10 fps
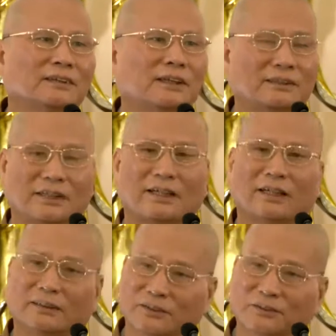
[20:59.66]
啊，这样
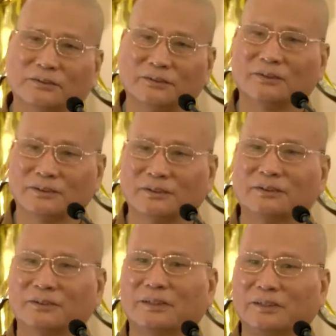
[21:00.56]
啊，就
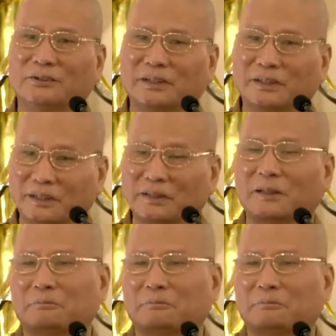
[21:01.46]
就很有心得。